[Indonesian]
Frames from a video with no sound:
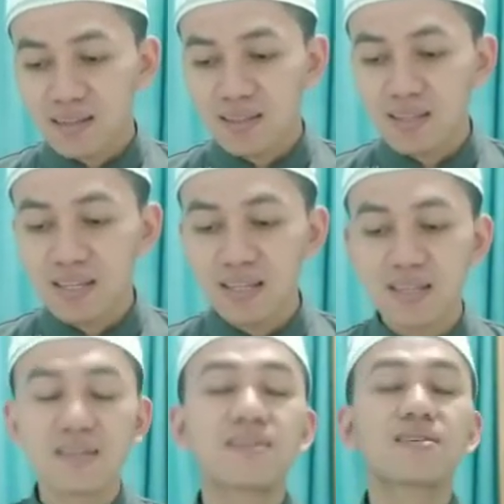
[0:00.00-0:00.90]

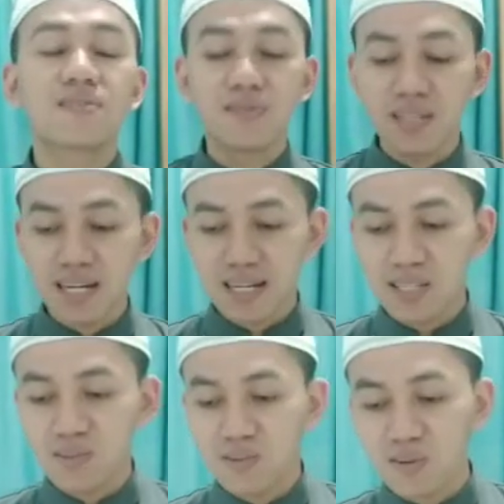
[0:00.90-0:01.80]

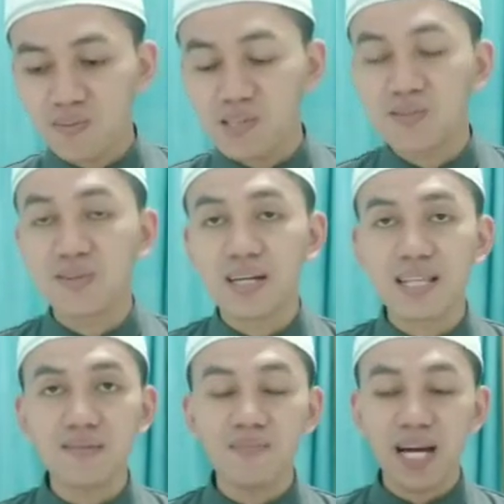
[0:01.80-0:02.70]
digunakan untuk
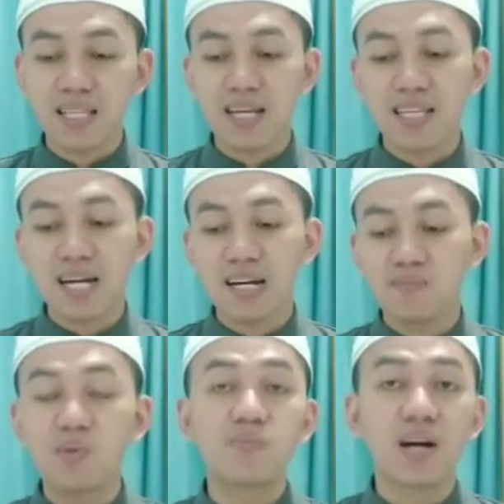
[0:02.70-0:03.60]
menunjukkan makna
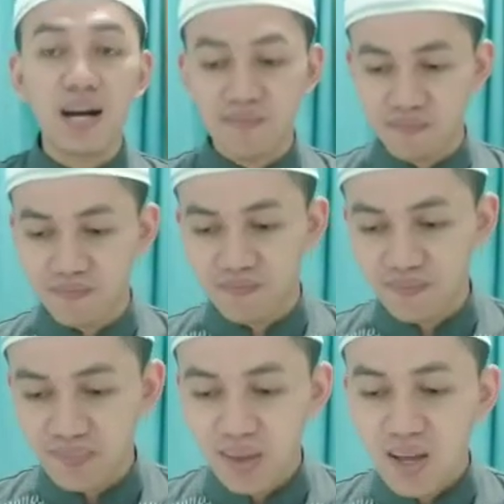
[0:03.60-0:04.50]
yang mubham.
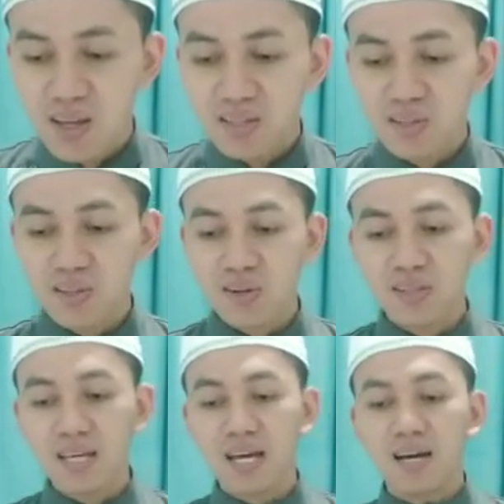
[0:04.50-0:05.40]

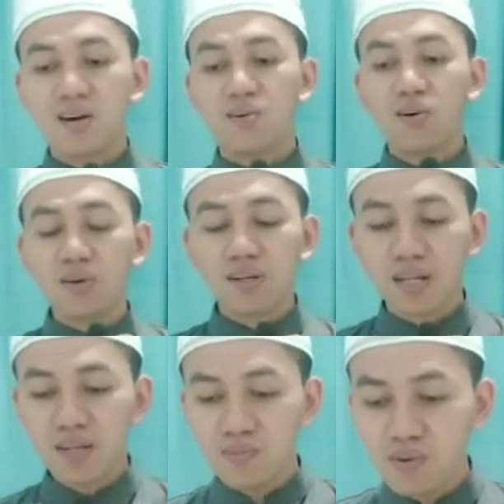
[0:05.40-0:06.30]
Contohnya,
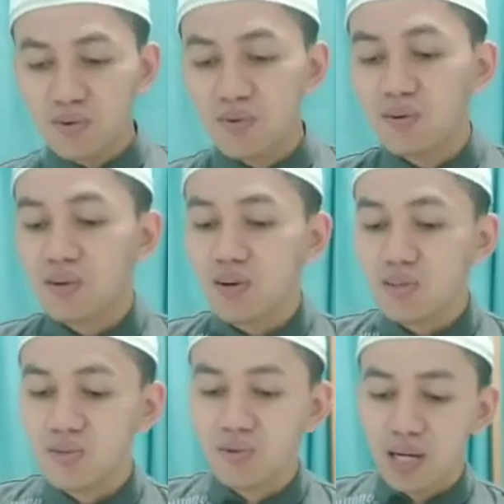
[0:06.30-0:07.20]
ukrimu
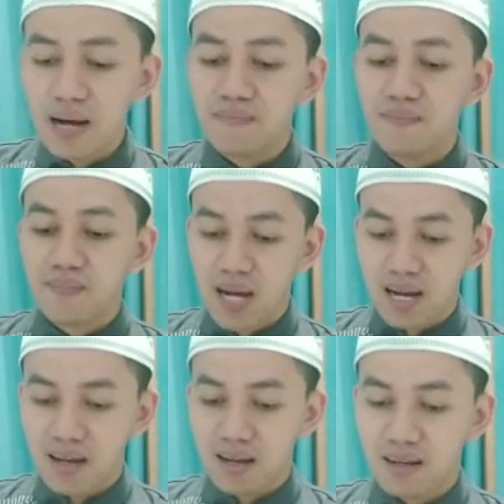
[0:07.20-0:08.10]
rojulam
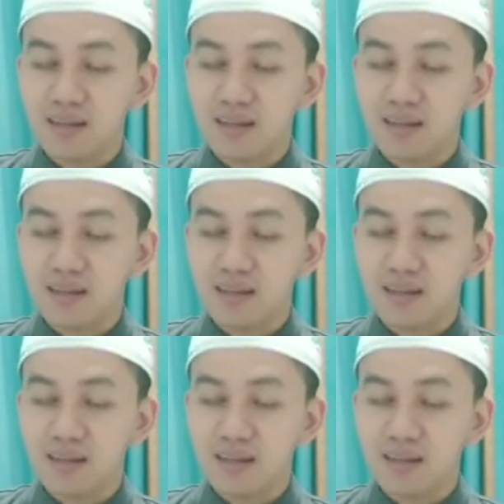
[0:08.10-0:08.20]
ma.